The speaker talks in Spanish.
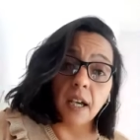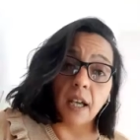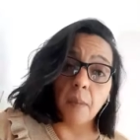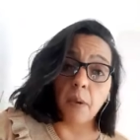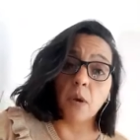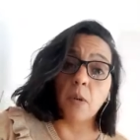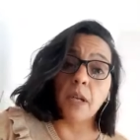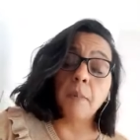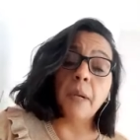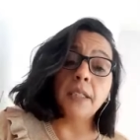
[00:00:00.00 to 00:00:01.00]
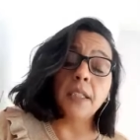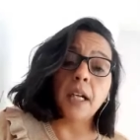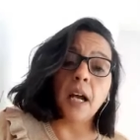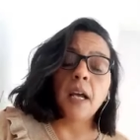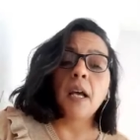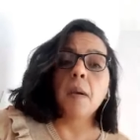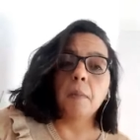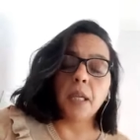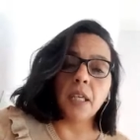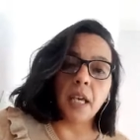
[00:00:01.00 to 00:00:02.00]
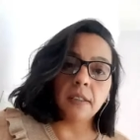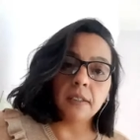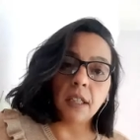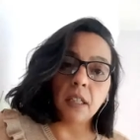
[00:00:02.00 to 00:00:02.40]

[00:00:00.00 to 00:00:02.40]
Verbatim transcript: cada problemática mediante